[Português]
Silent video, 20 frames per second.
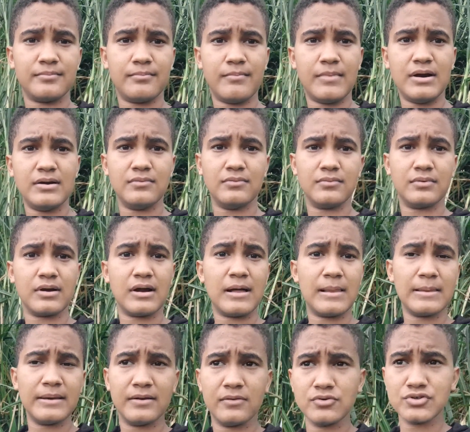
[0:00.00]
Bom,
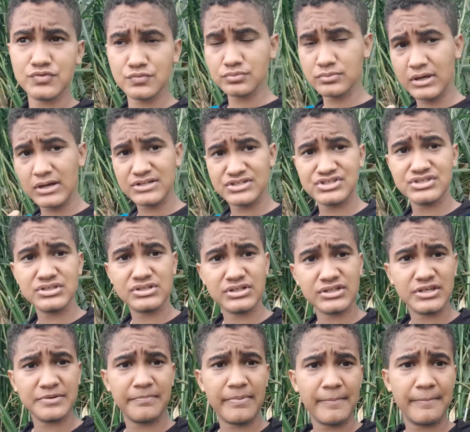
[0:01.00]
galera, hoje vou dar uma dica
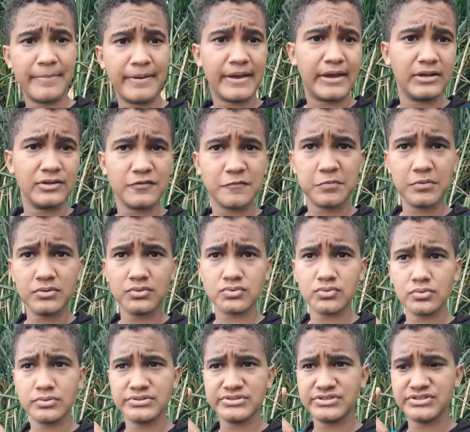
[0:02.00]
aqui para pequenos
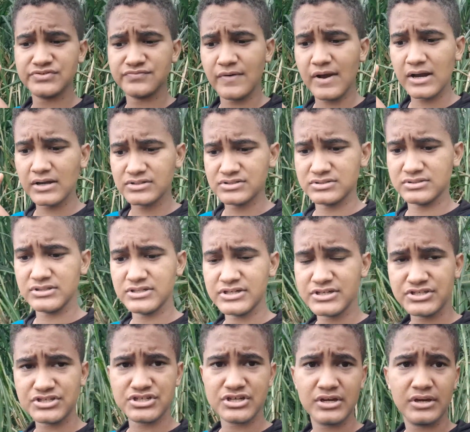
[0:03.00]
produtores de vaca de
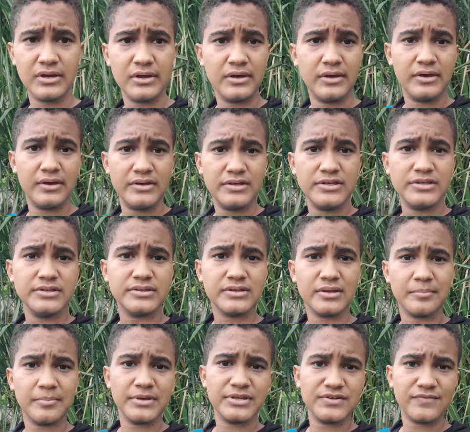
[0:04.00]
leite e
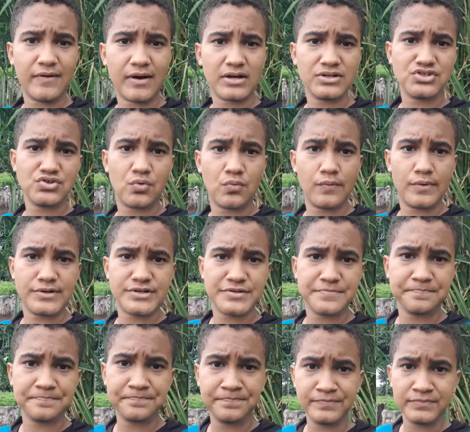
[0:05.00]
também de vaca de
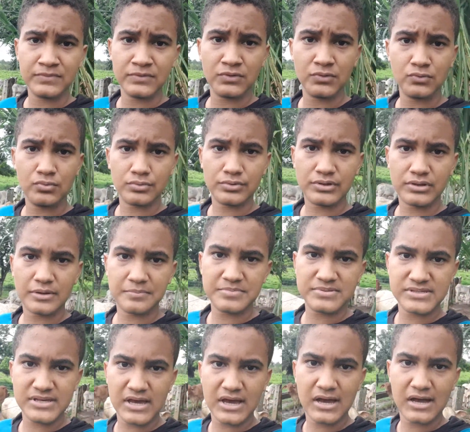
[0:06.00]
corte. Tô aqui com a
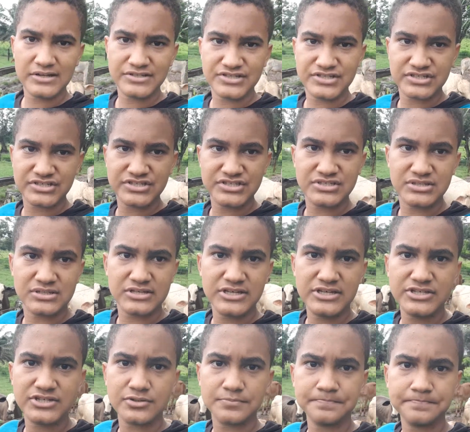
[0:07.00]
bezerradinha aqui de
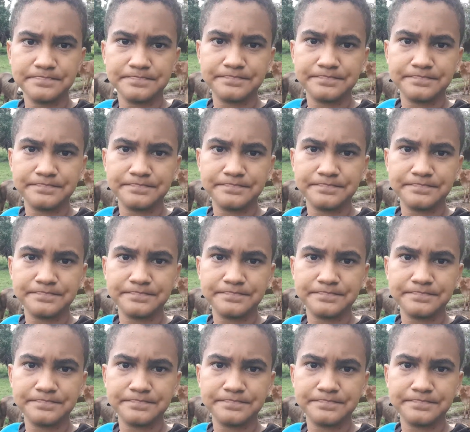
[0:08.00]
leite,